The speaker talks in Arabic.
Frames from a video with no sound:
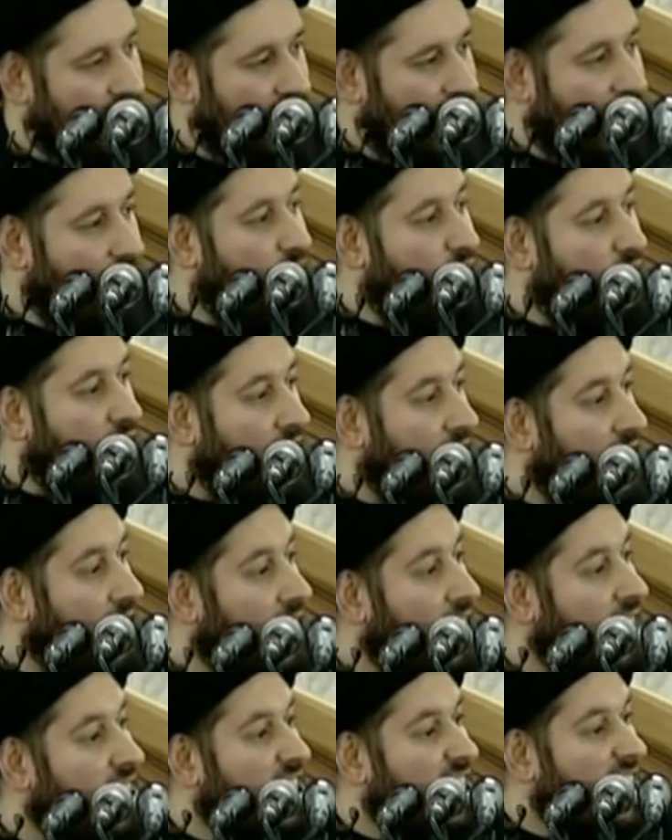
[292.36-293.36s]
الفقيه
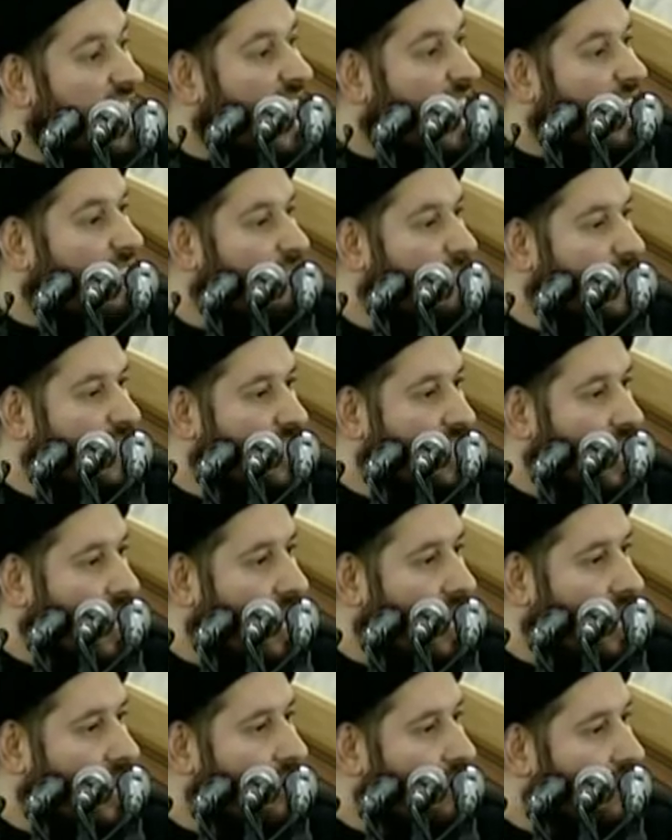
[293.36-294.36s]
الذي يقف
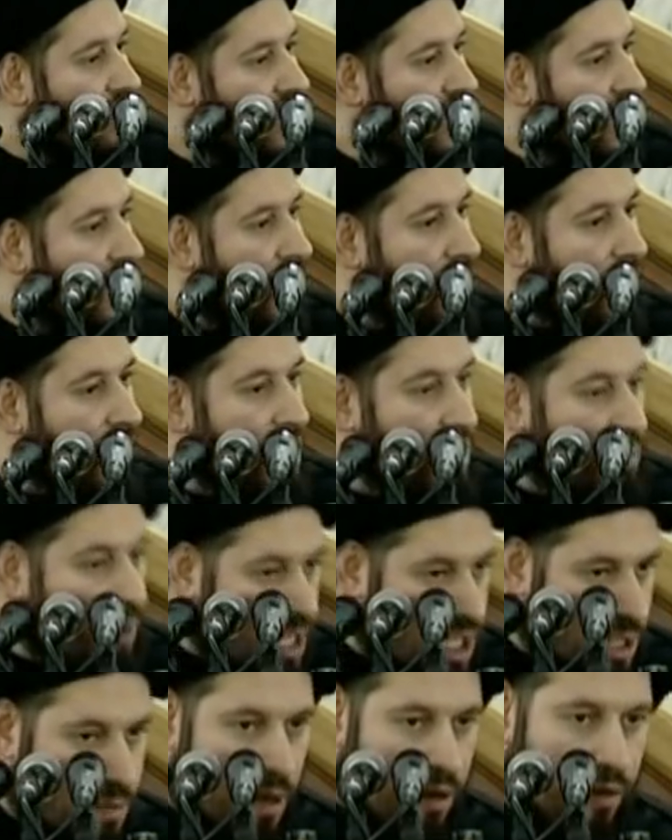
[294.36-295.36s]
للشعائر الحسينية يؤدي
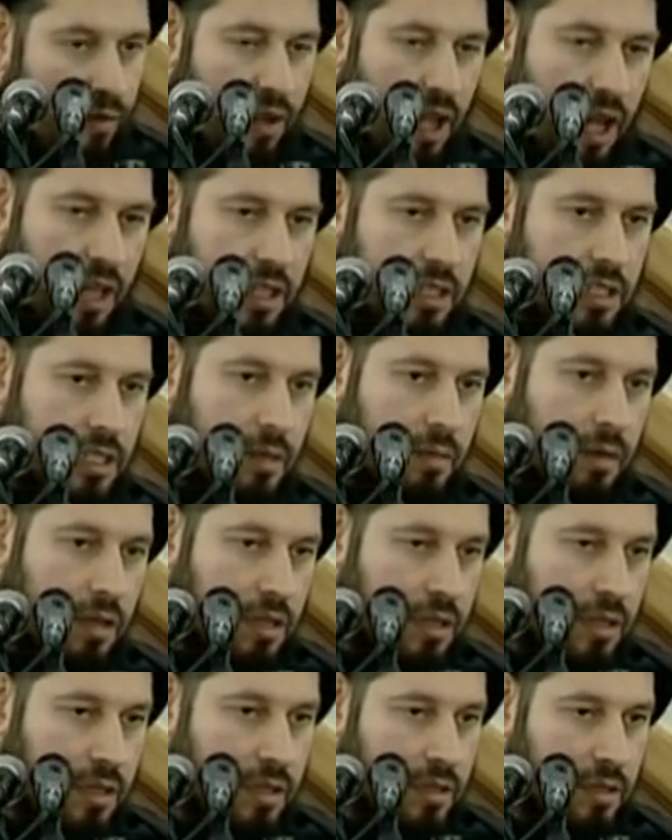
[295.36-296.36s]
واجبه في هذا الزمن
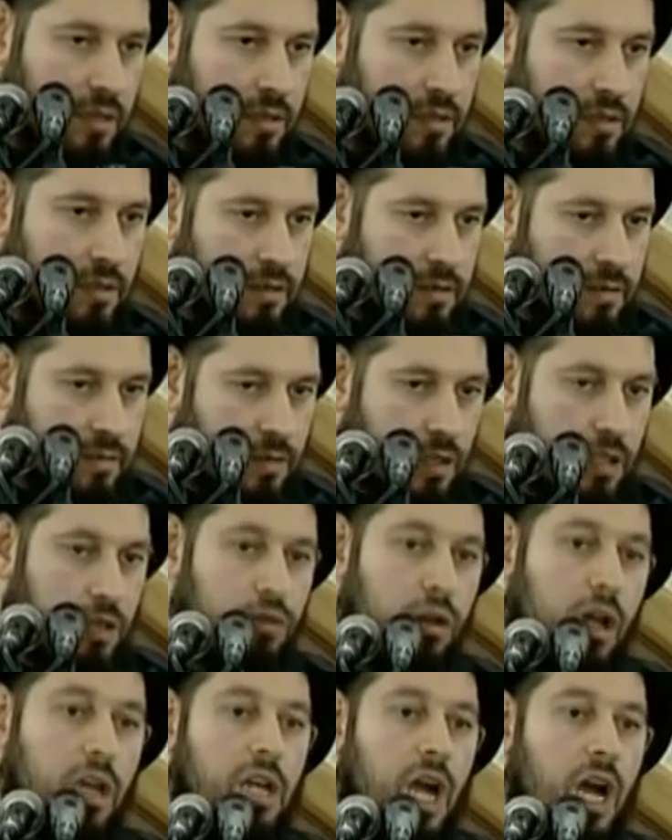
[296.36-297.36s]
لأن
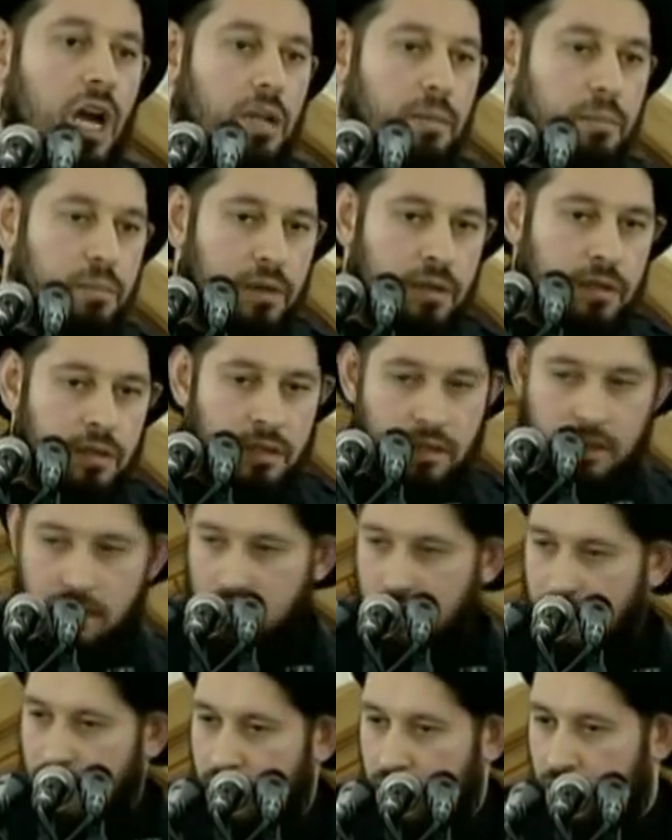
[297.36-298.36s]
هناك حرب
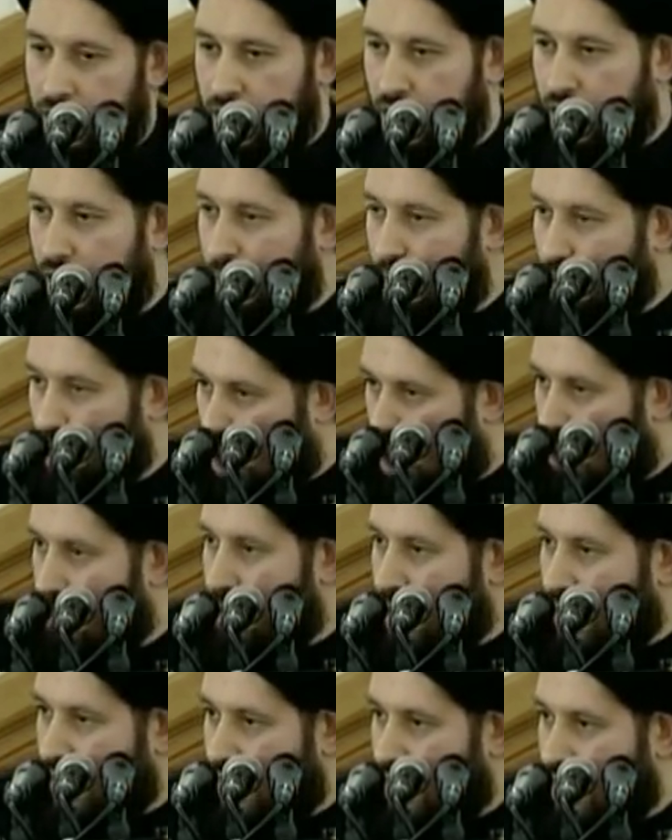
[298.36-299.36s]

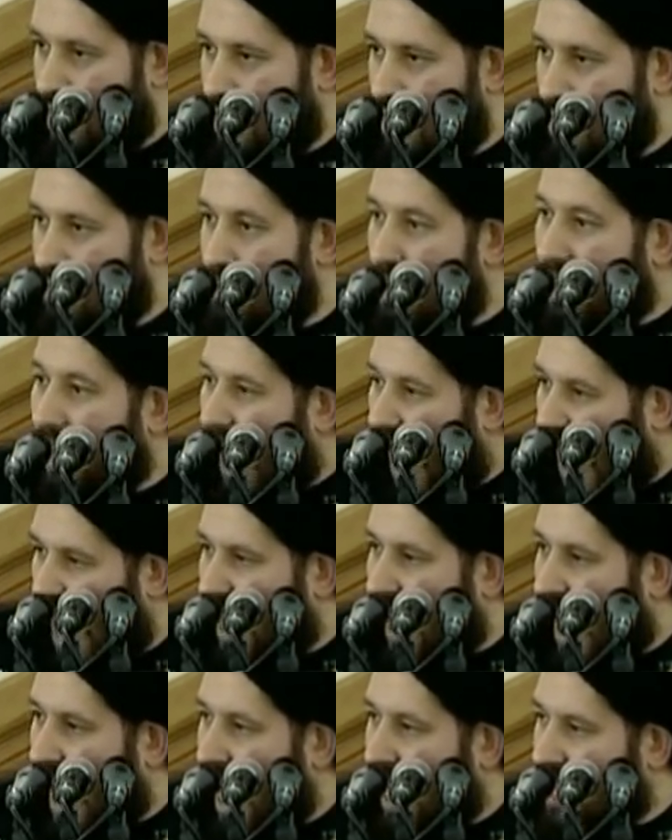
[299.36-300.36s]
المؤمن من
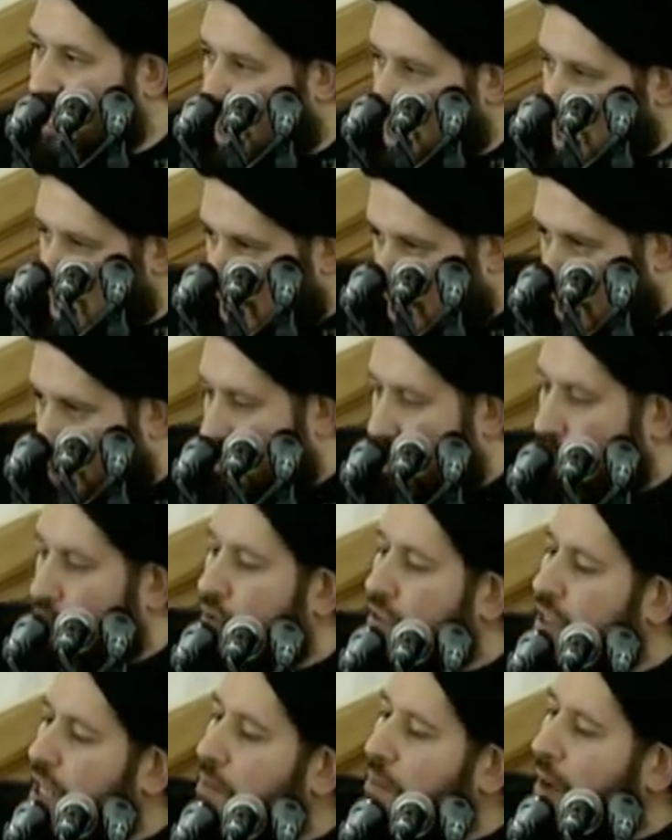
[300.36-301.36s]
حق أحد أن
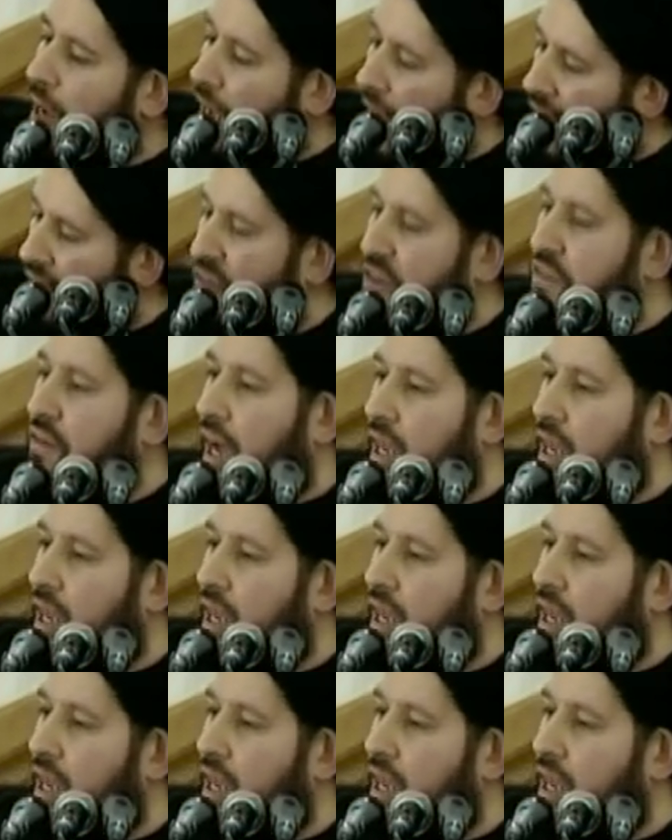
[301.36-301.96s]
يضربه ضربة خفيفة